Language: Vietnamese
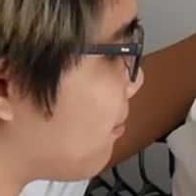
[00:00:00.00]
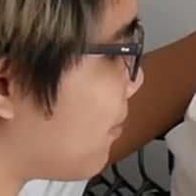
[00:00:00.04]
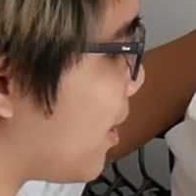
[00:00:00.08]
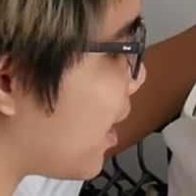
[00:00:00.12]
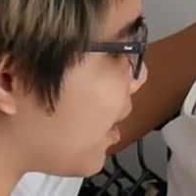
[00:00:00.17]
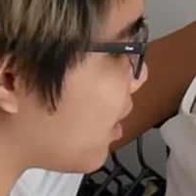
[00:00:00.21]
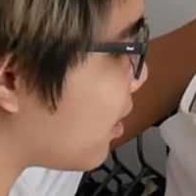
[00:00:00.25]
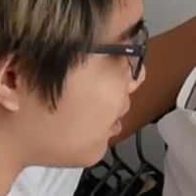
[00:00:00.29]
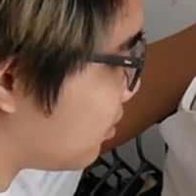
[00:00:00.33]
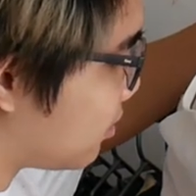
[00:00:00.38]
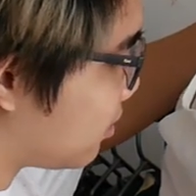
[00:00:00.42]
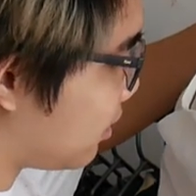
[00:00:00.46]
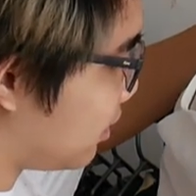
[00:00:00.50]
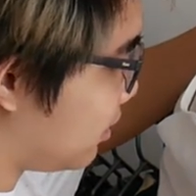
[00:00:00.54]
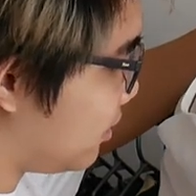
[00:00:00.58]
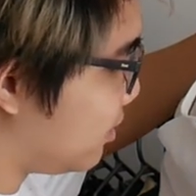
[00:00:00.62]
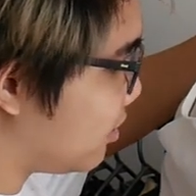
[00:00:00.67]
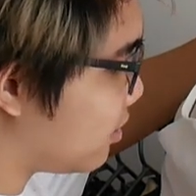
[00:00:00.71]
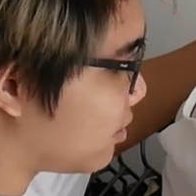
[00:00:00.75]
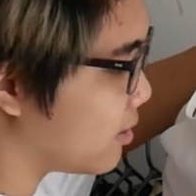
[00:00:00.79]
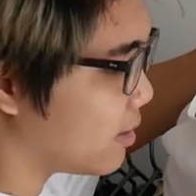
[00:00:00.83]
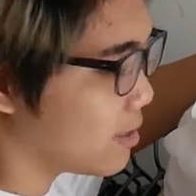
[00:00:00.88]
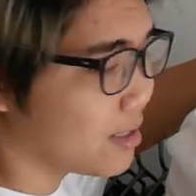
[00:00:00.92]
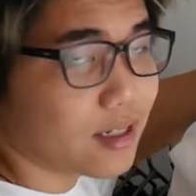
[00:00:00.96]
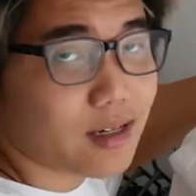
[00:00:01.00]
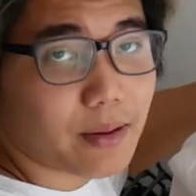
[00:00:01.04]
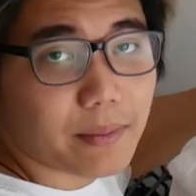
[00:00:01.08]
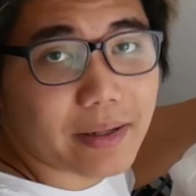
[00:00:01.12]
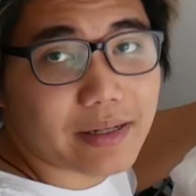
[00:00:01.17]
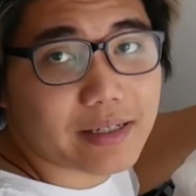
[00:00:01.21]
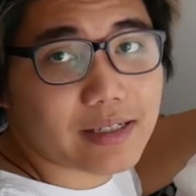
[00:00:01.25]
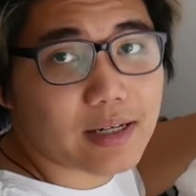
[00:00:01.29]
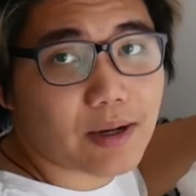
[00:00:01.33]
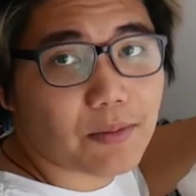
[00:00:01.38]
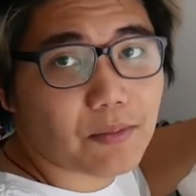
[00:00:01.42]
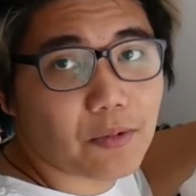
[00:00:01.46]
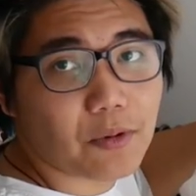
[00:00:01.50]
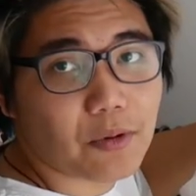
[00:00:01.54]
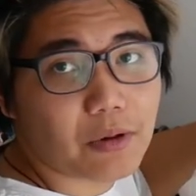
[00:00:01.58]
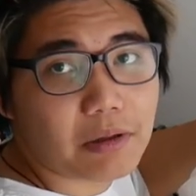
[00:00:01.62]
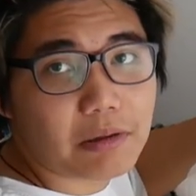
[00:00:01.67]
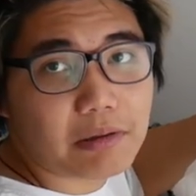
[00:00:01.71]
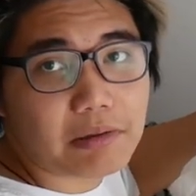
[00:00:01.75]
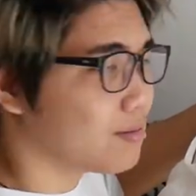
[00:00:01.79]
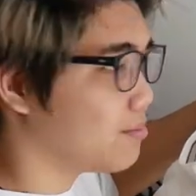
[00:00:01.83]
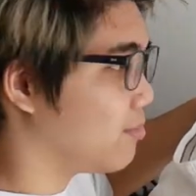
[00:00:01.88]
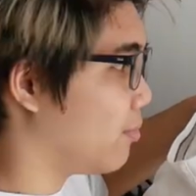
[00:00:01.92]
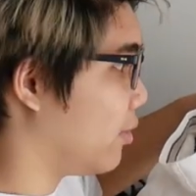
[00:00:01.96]
mát, gần như có thể thấy được bên trong luôn.
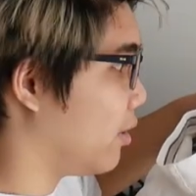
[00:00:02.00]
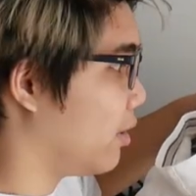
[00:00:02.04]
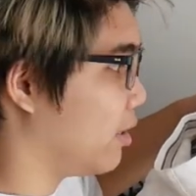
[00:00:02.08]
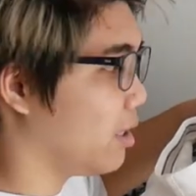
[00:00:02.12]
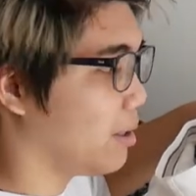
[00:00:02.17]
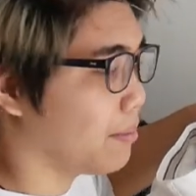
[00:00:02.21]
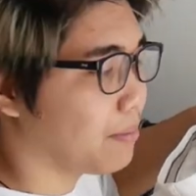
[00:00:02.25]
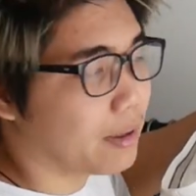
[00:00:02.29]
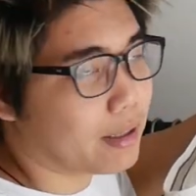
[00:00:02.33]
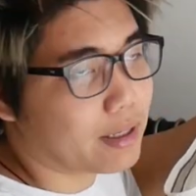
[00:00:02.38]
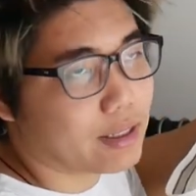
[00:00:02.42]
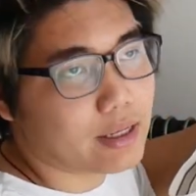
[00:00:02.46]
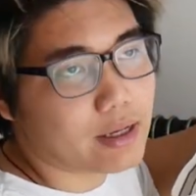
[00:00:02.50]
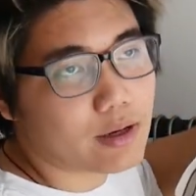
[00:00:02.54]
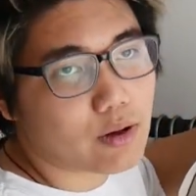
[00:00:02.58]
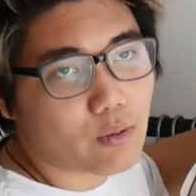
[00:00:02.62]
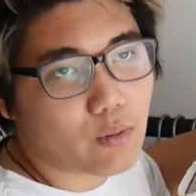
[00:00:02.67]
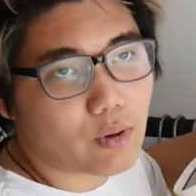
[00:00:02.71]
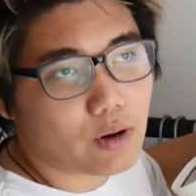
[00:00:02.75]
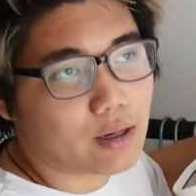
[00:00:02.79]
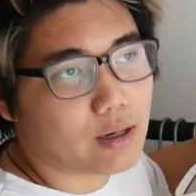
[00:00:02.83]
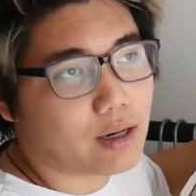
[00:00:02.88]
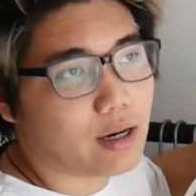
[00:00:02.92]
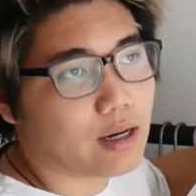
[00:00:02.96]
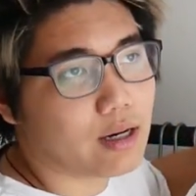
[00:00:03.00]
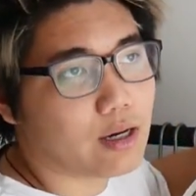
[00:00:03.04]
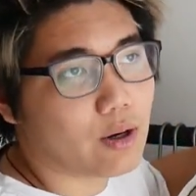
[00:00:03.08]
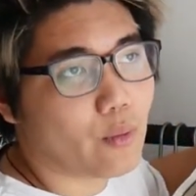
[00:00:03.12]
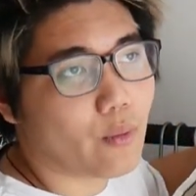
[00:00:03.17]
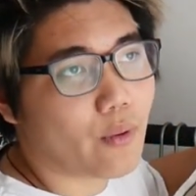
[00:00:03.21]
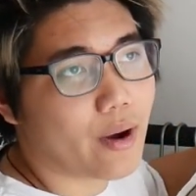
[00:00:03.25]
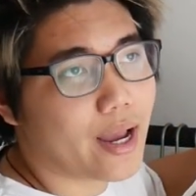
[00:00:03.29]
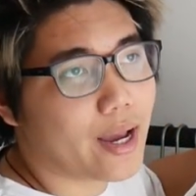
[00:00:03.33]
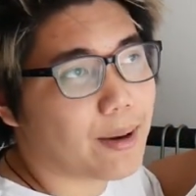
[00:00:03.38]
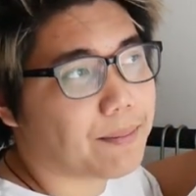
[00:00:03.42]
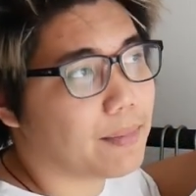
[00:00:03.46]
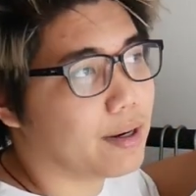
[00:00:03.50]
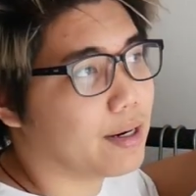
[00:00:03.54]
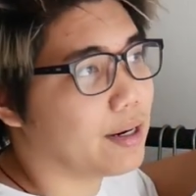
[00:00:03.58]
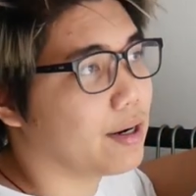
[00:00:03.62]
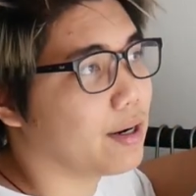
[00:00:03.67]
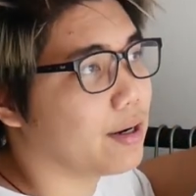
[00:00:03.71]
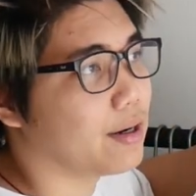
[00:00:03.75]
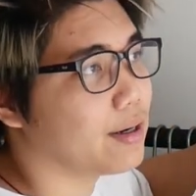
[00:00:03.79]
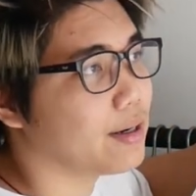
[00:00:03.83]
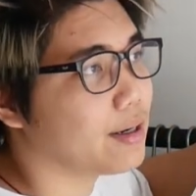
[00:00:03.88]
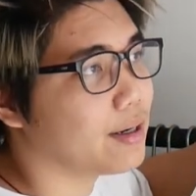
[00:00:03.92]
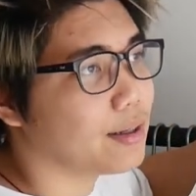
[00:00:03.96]
Mọi người đừng mặc những cái quần underwear mà
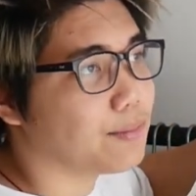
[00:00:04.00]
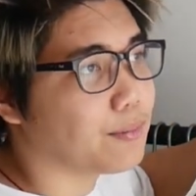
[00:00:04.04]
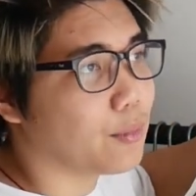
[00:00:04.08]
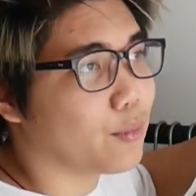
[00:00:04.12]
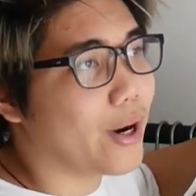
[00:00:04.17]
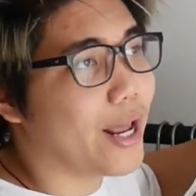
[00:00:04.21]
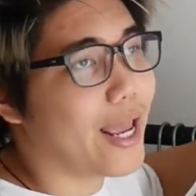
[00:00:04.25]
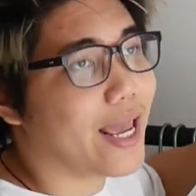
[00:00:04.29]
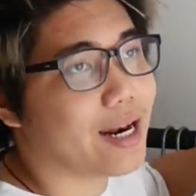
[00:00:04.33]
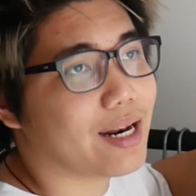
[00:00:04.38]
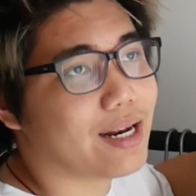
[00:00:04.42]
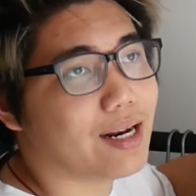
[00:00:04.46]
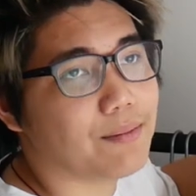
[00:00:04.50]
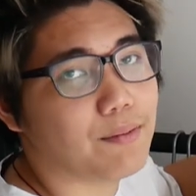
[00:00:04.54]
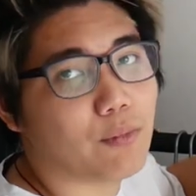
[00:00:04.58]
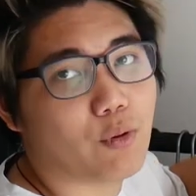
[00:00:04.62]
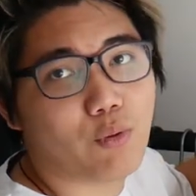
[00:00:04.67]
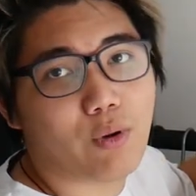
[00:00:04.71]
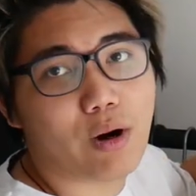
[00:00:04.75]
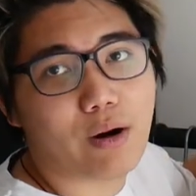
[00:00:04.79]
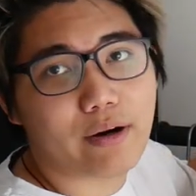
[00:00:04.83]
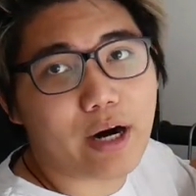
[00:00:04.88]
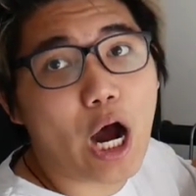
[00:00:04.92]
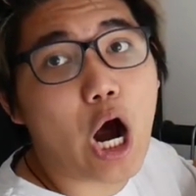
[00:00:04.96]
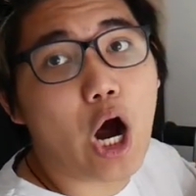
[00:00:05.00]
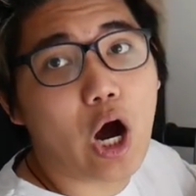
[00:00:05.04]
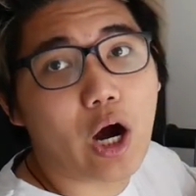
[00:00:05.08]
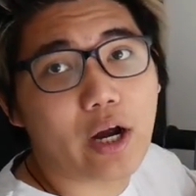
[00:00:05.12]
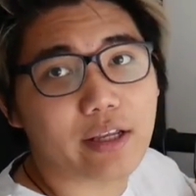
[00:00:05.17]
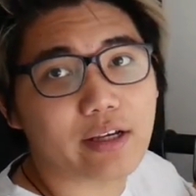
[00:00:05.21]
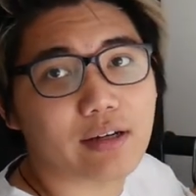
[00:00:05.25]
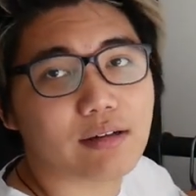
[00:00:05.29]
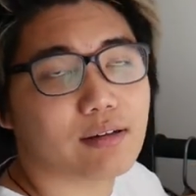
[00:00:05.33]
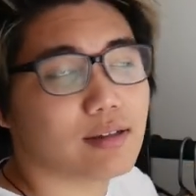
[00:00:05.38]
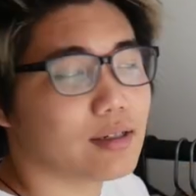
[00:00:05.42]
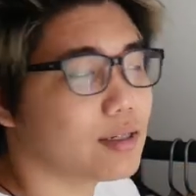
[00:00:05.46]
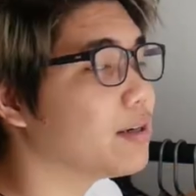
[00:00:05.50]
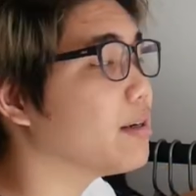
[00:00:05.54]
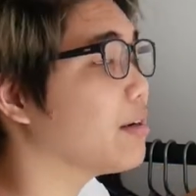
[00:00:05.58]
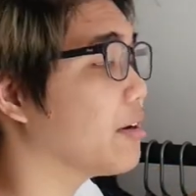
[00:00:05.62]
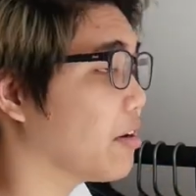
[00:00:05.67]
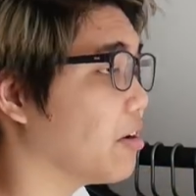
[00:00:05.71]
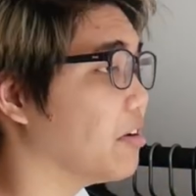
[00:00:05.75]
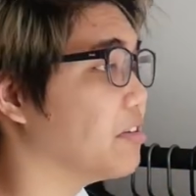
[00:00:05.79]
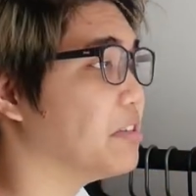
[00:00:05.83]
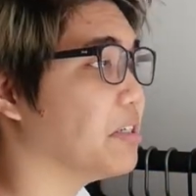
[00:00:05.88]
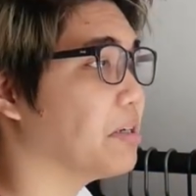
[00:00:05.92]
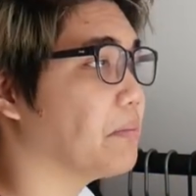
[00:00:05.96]
nó màu đen hay là màu đỏ nhá,
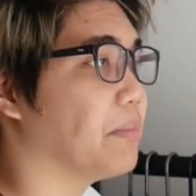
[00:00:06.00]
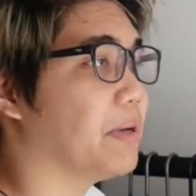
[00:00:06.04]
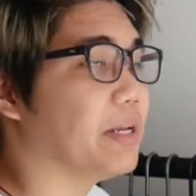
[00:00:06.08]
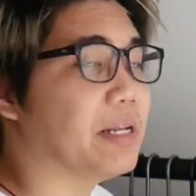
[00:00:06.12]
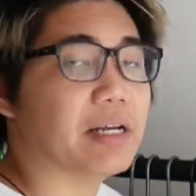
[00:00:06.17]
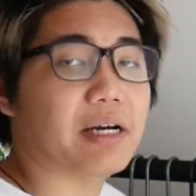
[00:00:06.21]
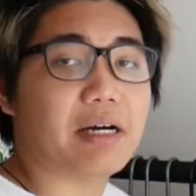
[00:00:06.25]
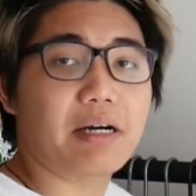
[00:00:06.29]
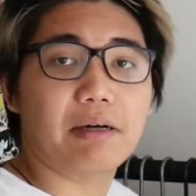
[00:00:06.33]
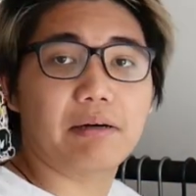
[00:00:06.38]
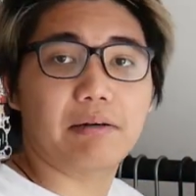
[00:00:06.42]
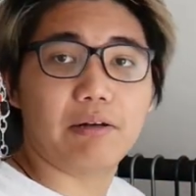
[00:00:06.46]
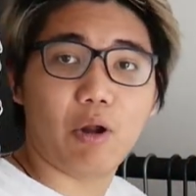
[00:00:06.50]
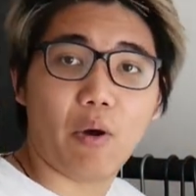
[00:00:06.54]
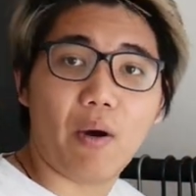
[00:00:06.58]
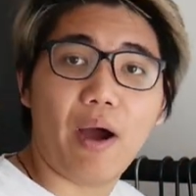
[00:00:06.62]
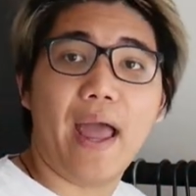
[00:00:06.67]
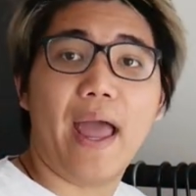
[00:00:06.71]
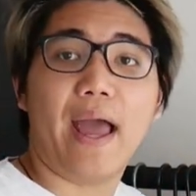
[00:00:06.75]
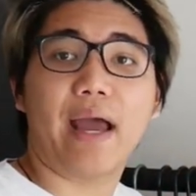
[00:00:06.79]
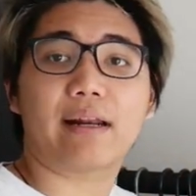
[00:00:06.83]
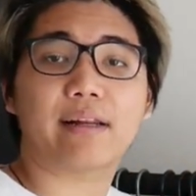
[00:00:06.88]
có chuẩn bị uh, đổ hàng